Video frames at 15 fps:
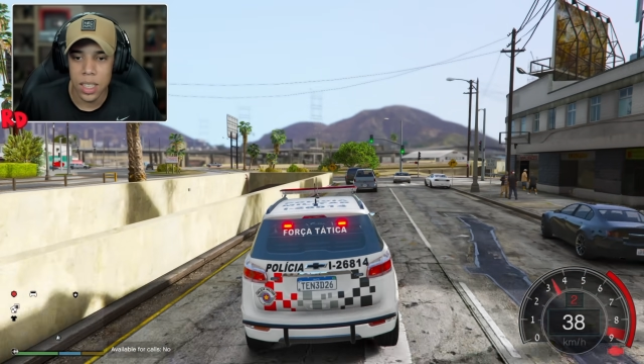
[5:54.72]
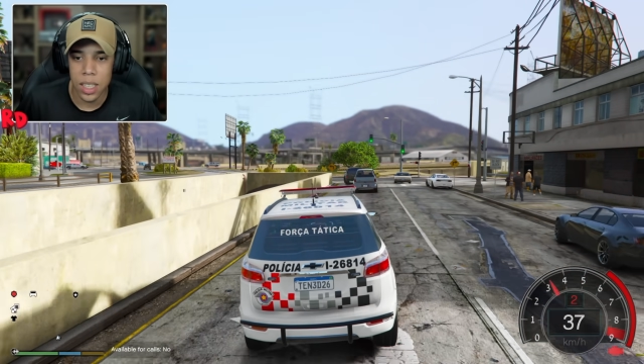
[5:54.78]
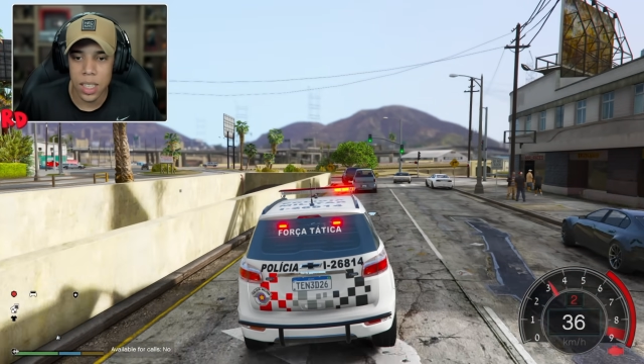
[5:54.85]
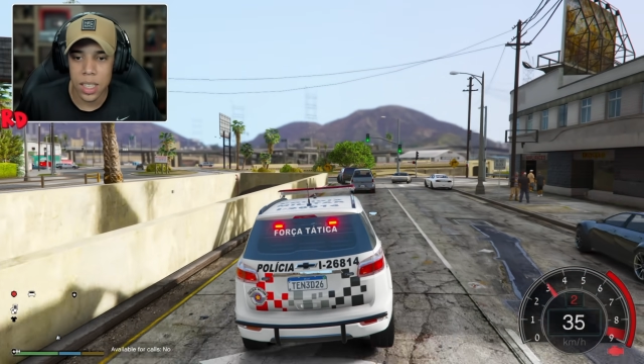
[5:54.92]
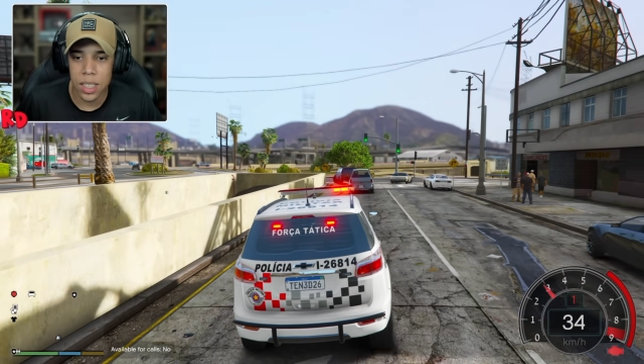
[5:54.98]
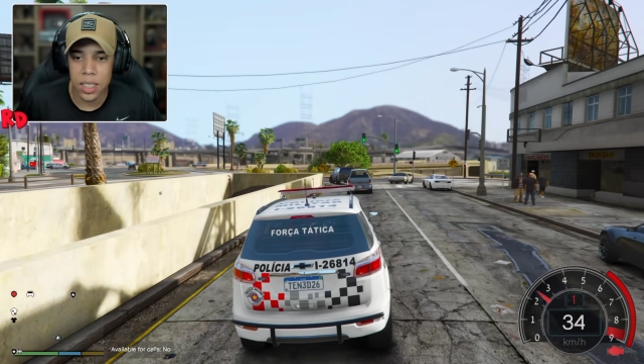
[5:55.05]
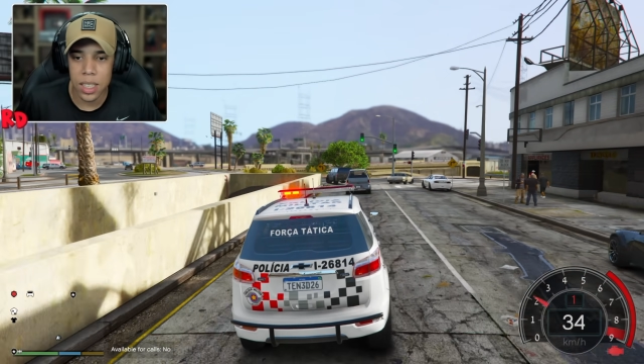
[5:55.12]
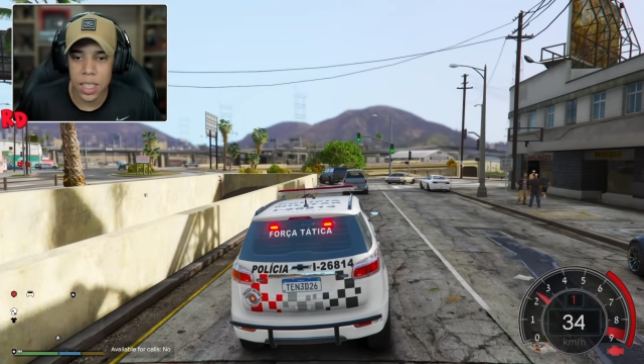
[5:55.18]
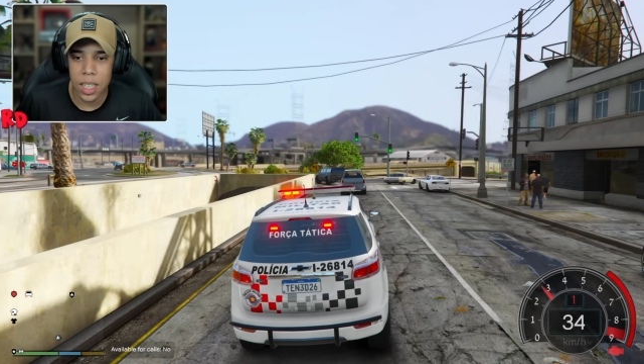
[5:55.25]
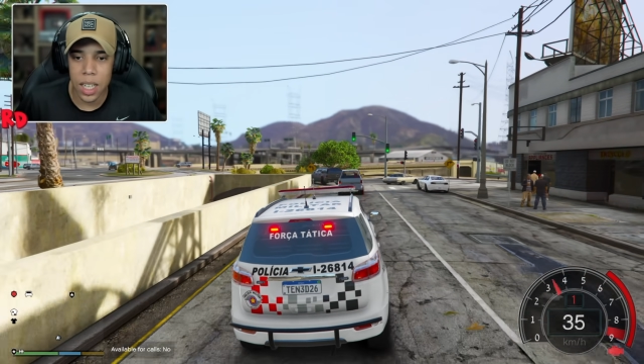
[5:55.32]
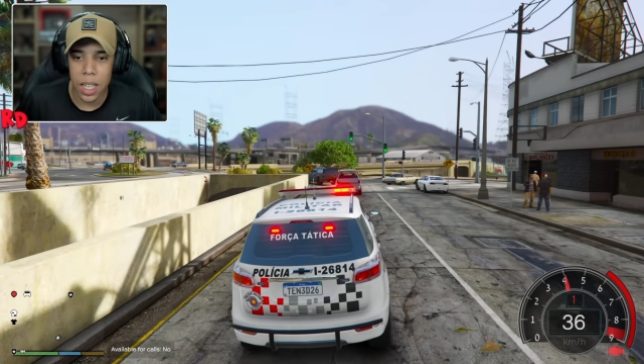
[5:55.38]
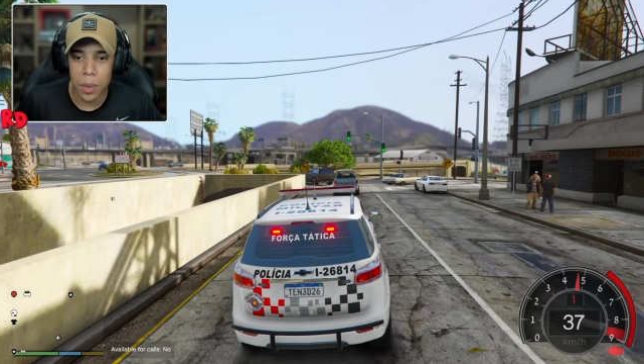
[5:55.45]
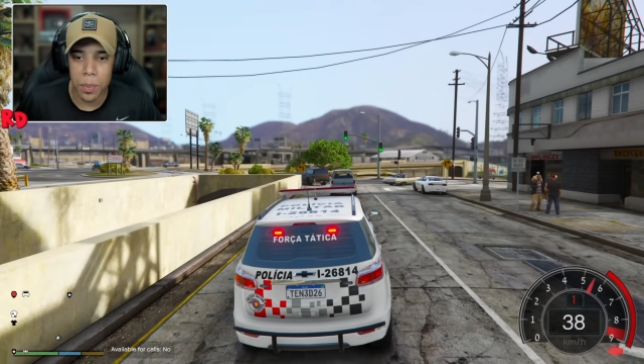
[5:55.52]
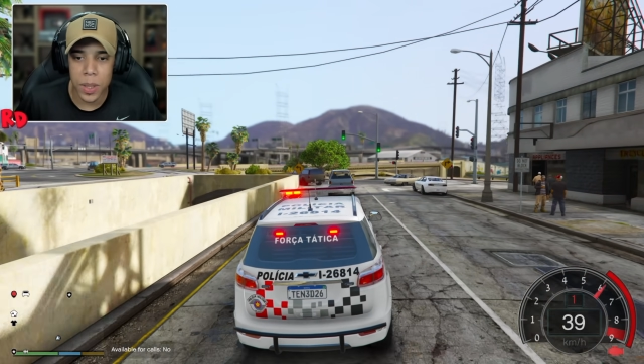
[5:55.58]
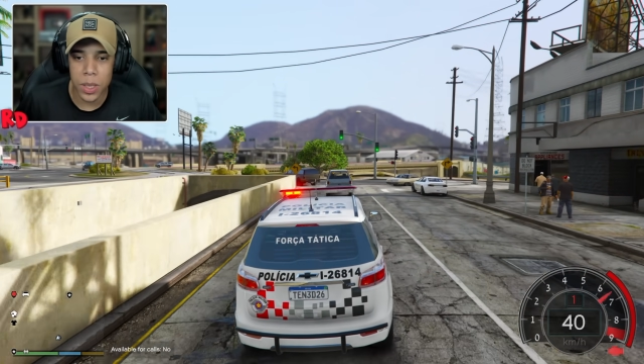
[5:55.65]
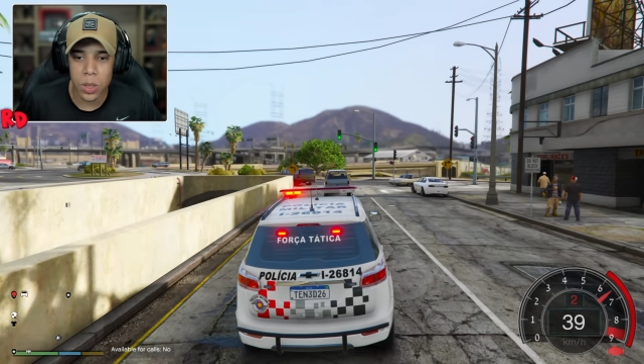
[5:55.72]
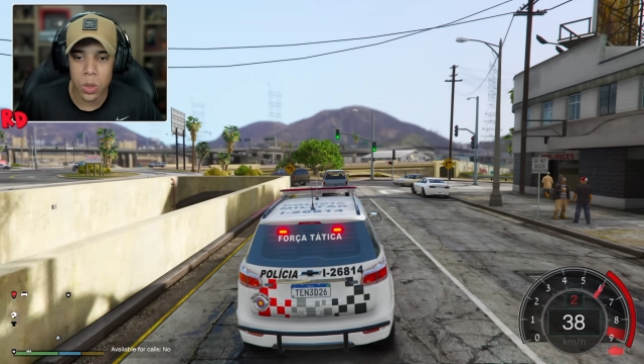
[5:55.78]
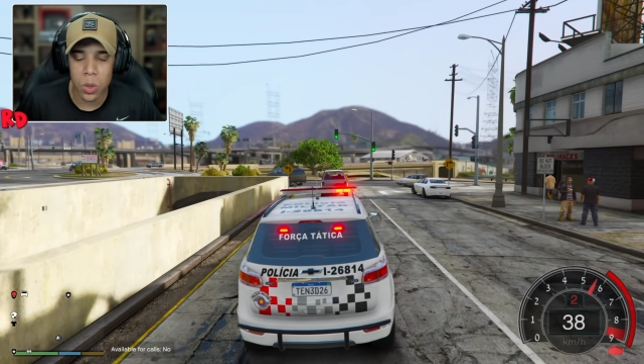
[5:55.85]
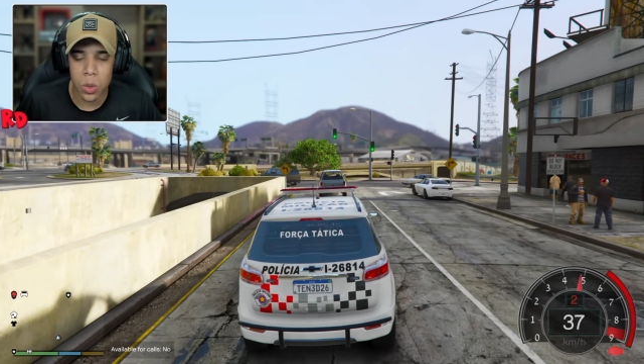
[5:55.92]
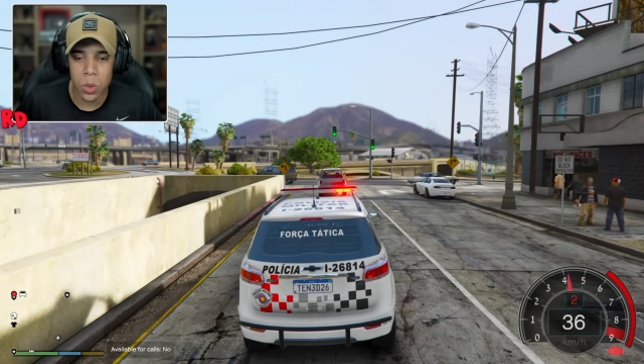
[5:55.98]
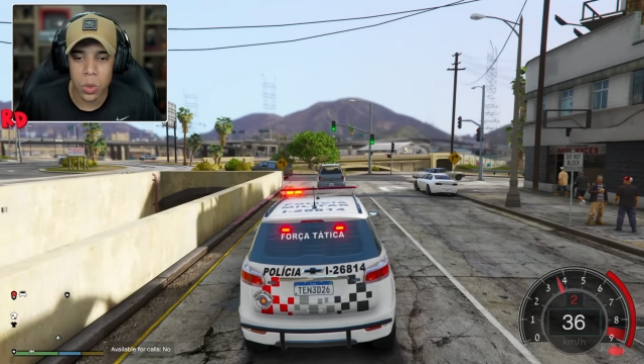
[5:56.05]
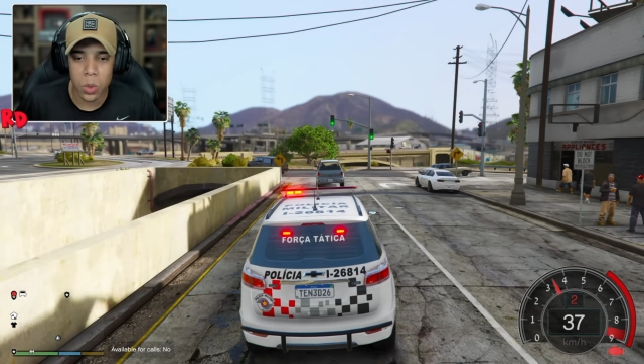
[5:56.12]
Esse cara passou
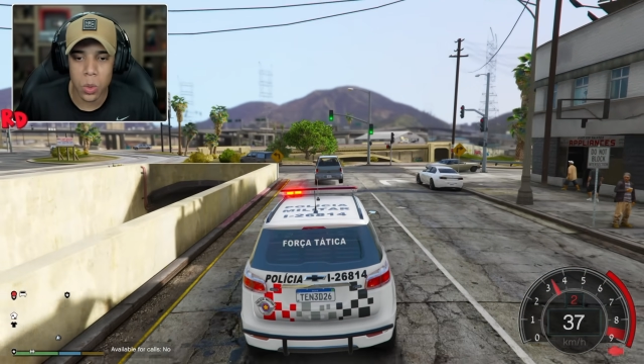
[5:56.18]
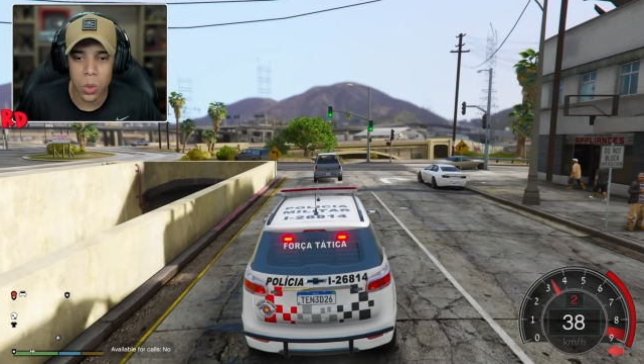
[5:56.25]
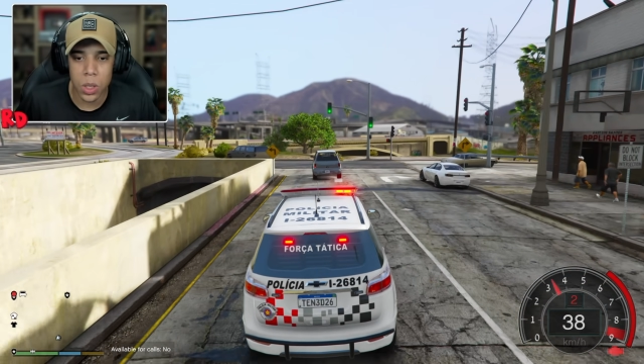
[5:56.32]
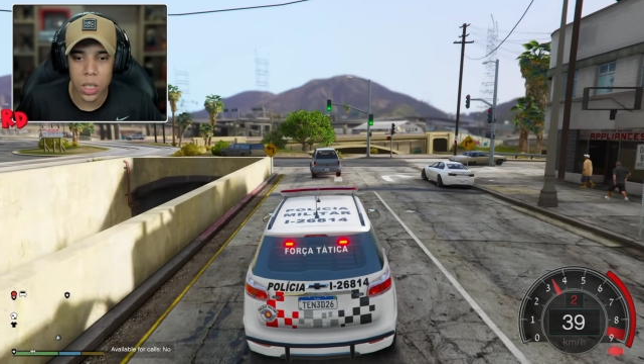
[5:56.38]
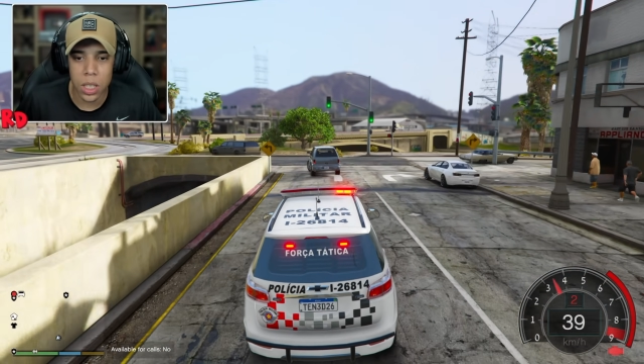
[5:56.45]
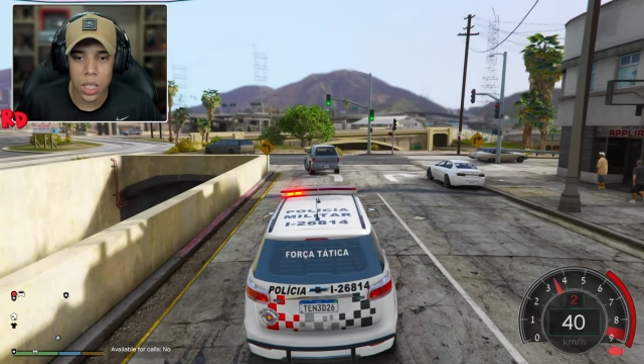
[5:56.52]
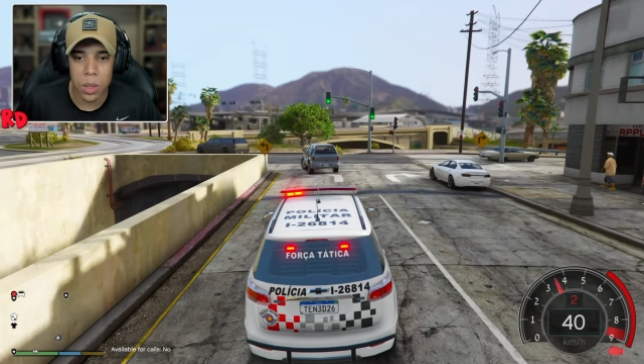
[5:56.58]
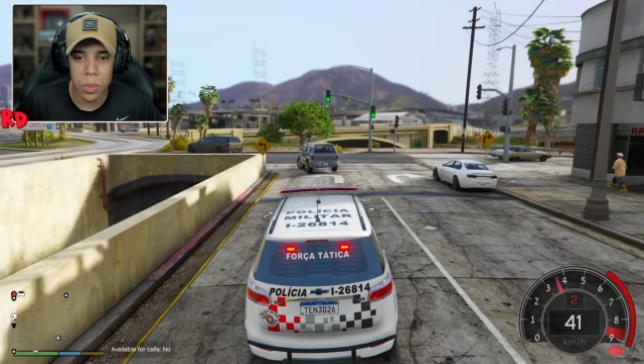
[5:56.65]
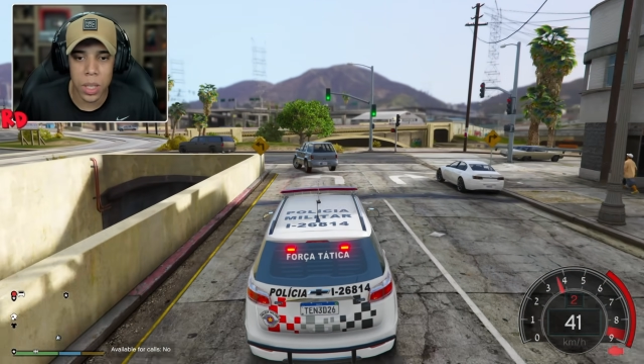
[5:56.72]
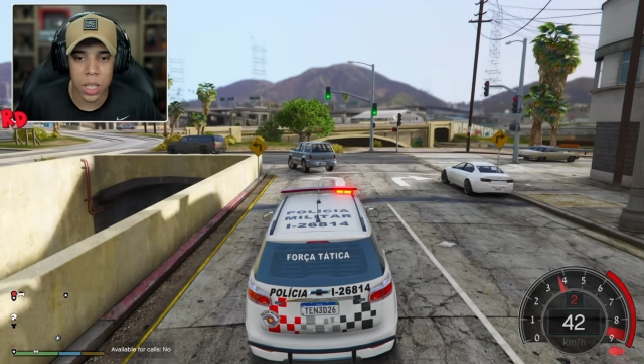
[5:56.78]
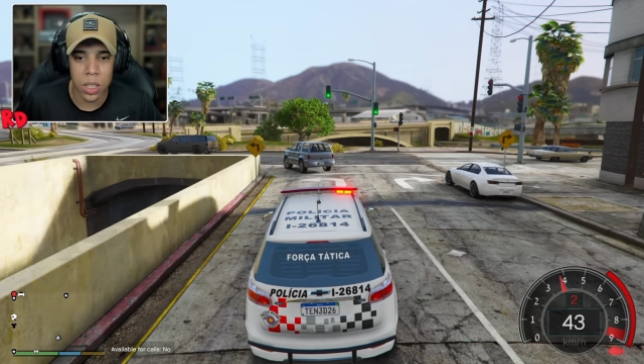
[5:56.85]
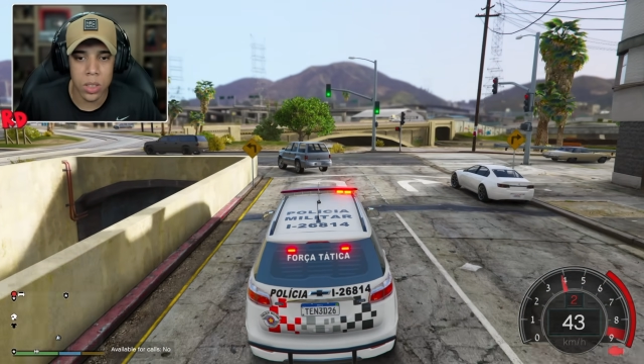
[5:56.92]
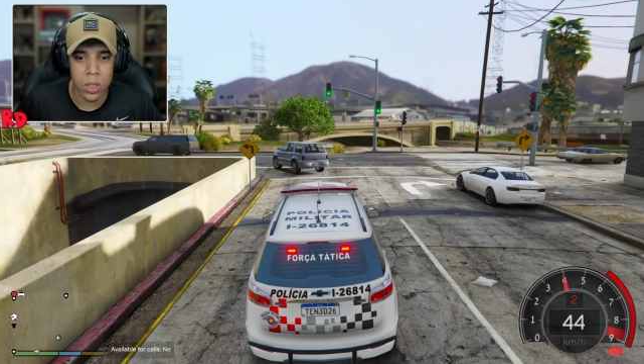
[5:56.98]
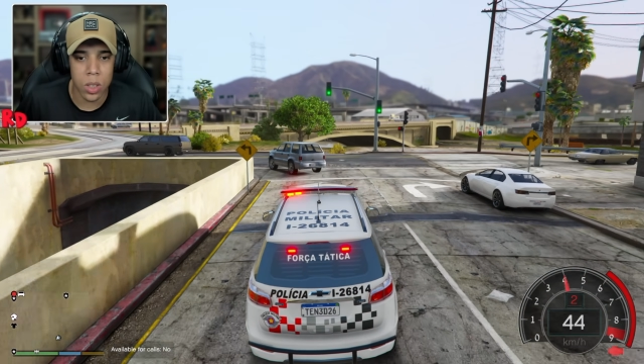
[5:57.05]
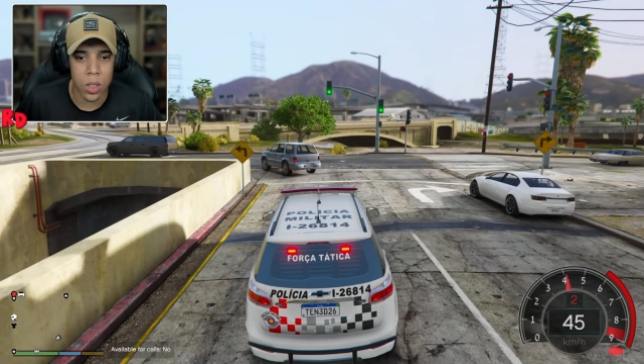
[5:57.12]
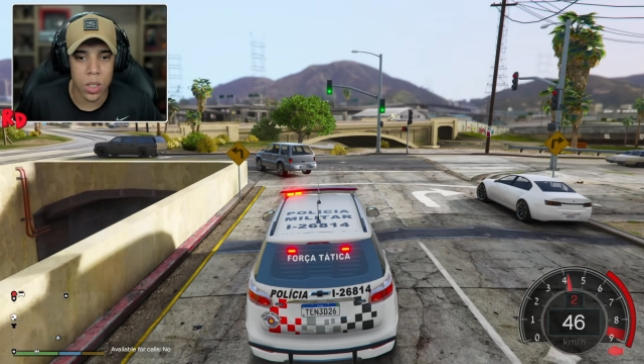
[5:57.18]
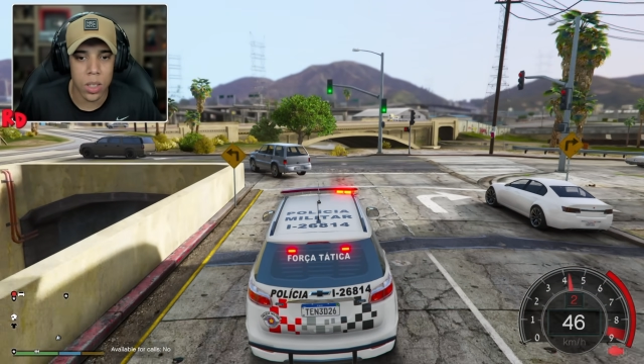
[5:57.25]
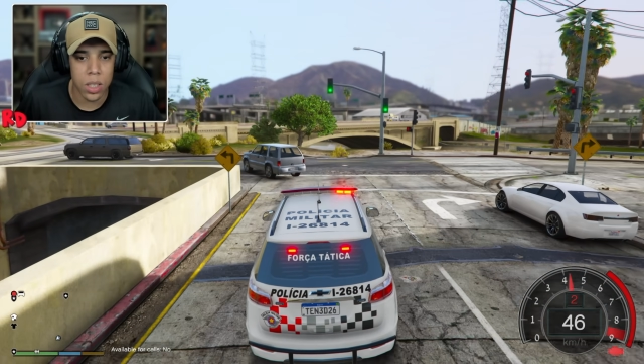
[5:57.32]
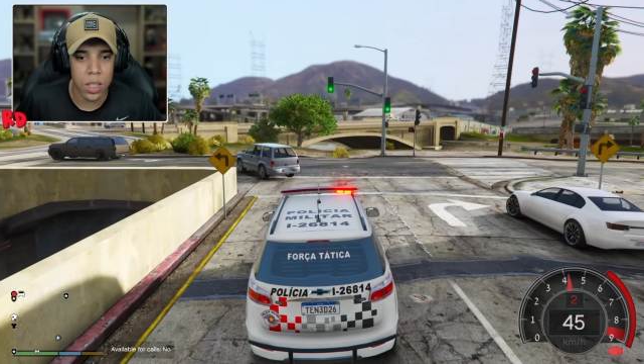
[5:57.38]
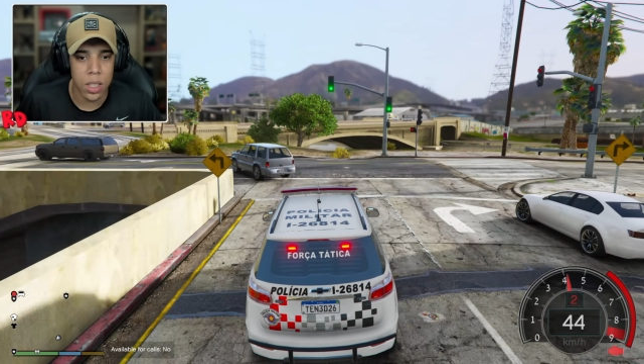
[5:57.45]
com tudo aqui, manos, ó.